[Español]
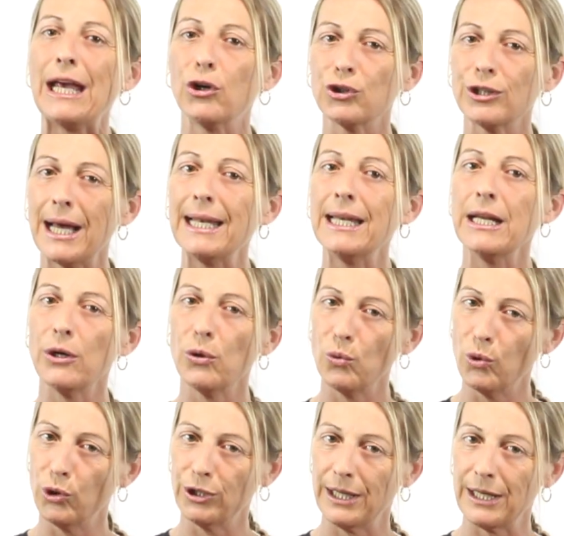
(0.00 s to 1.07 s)
Ecotan
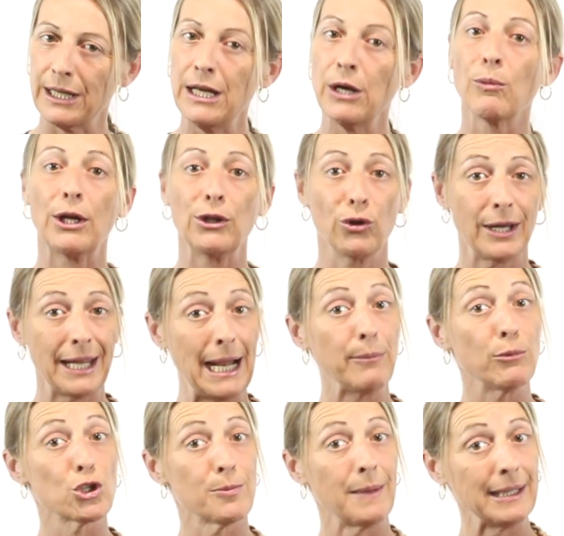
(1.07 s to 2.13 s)
Water, cuando
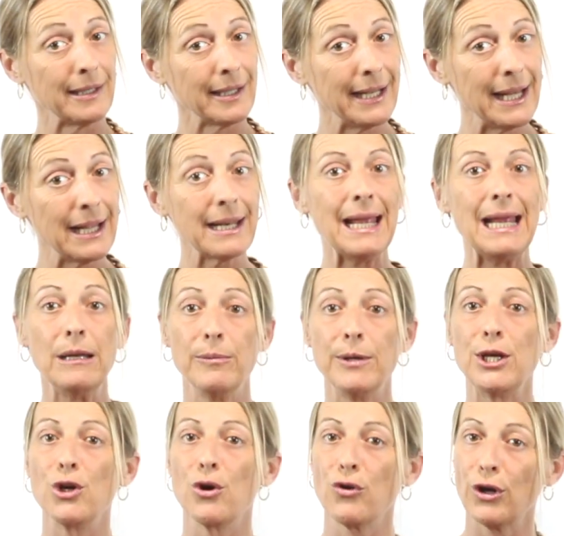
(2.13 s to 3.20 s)
queramos mantener el
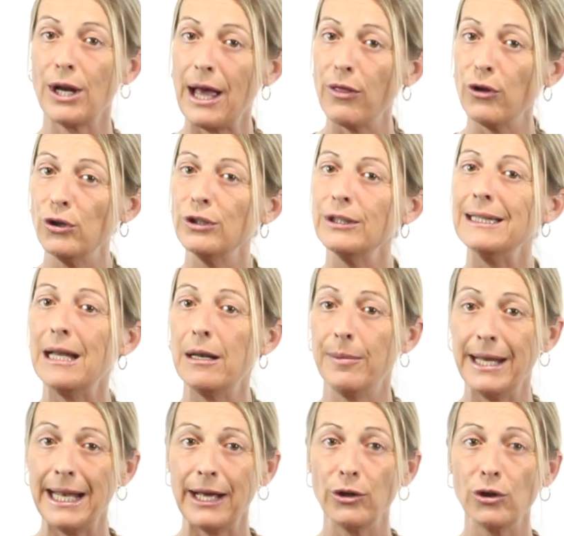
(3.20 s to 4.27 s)
brillo dorado del
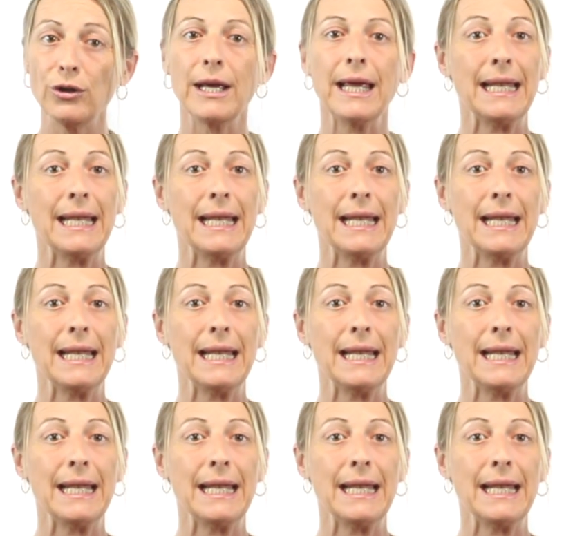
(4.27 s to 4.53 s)
verano